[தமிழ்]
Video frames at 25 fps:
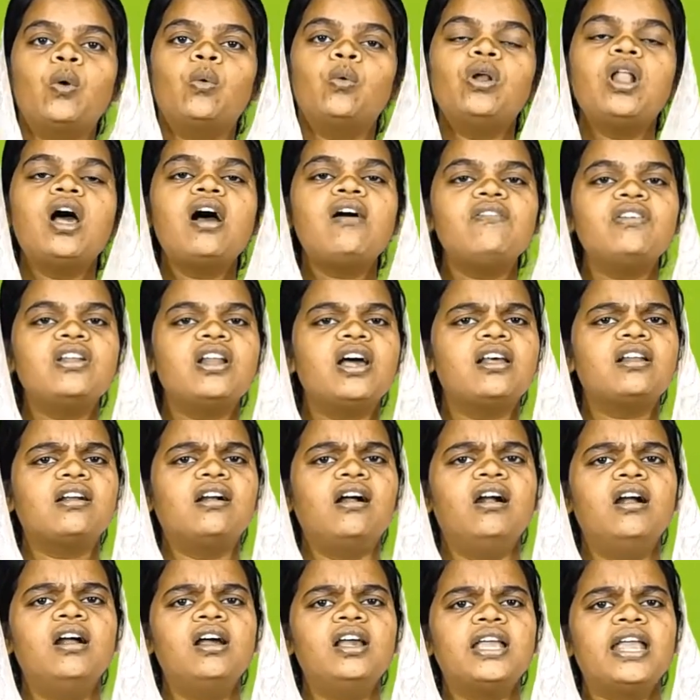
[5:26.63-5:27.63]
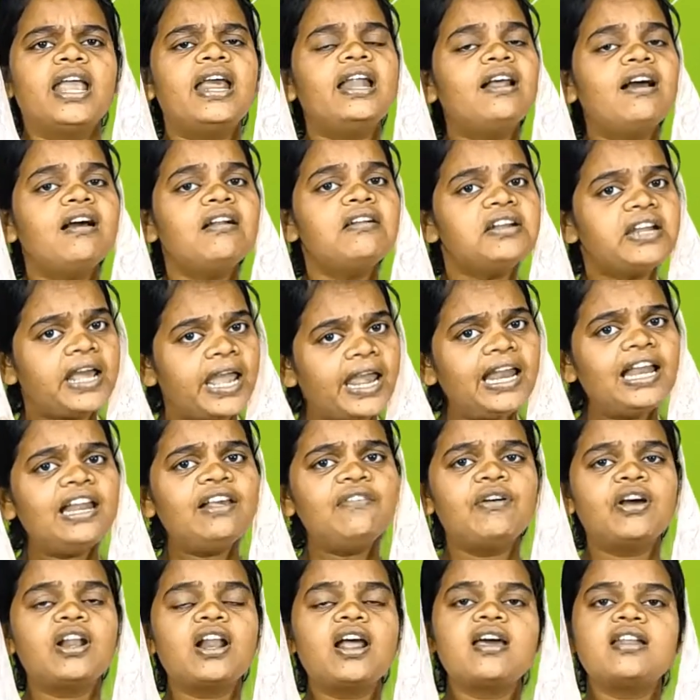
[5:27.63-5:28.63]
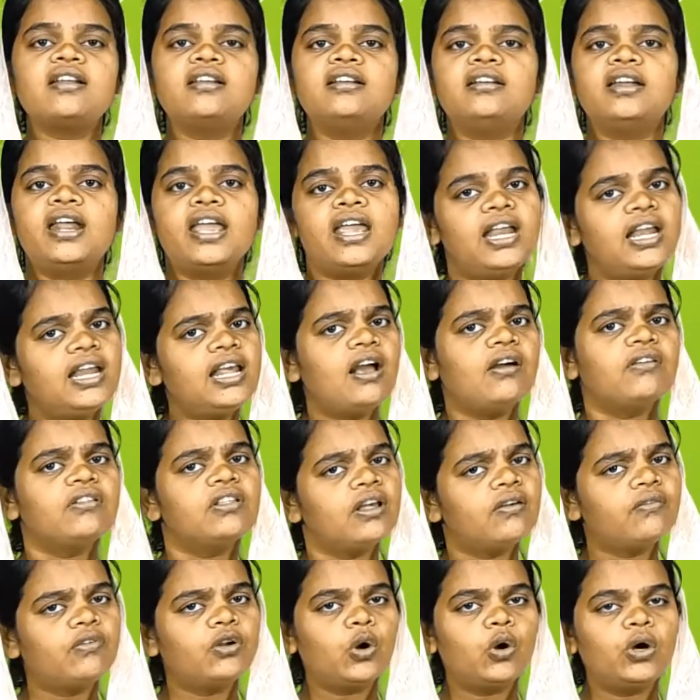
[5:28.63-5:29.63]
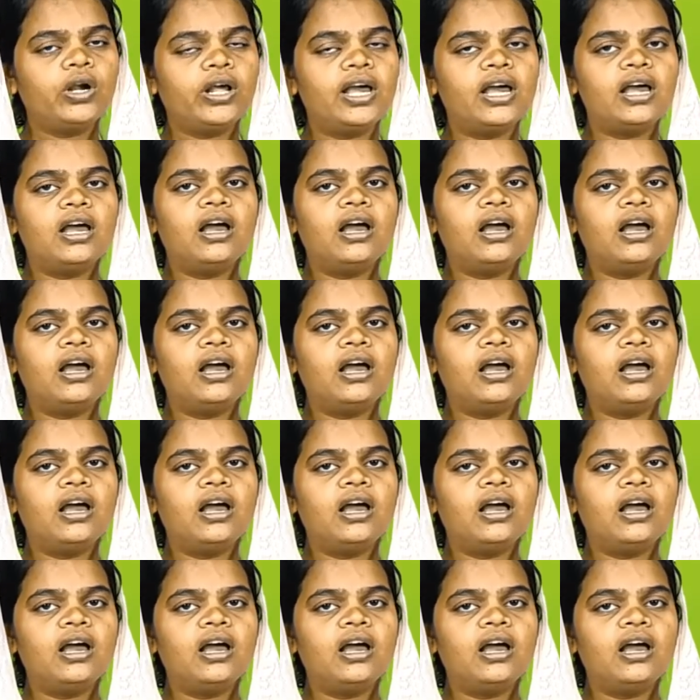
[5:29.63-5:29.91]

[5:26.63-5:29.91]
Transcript: உலாவுறாராம் ஏன்னா டெய்லி வராரு டெய்லி அவர் அவரோட